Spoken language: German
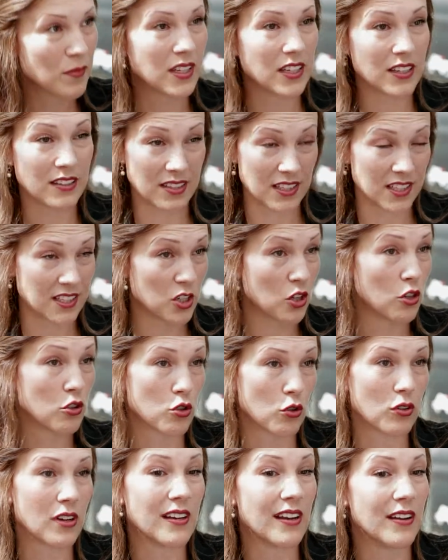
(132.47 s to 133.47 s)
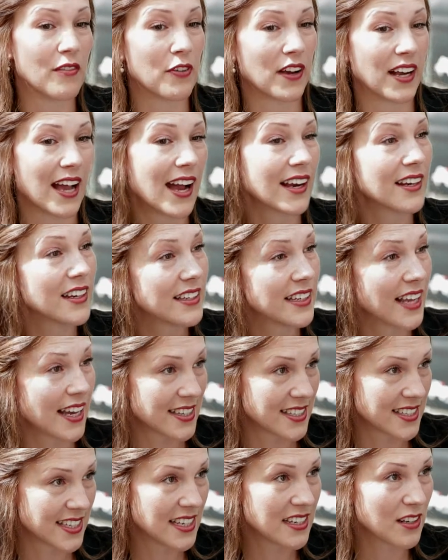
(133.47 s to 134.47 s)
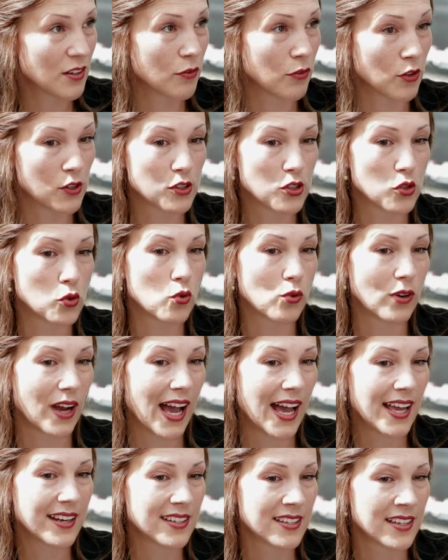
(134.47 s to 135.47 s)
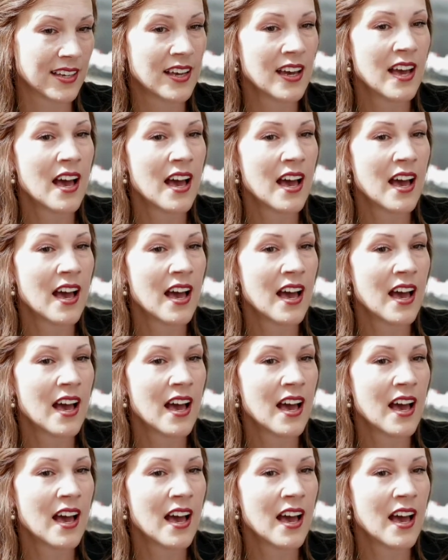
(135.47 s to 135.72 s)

die sich schon in den vergangenen Jahrzehnten vollzogen hat.